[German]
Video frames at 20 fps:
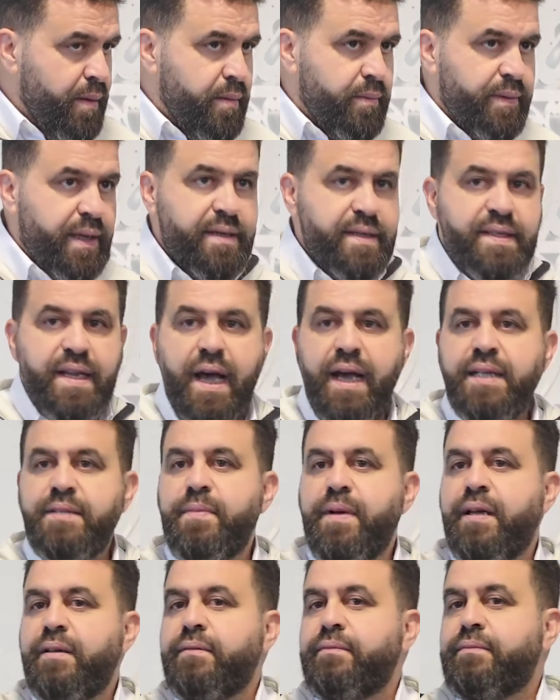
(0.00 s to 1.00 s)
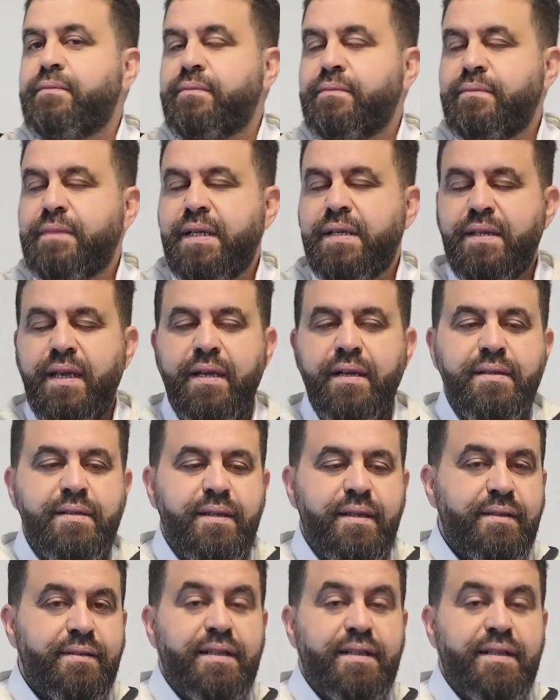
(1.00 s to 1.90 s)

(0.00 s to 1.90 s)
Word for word: dann sagt man, das kennt ihr,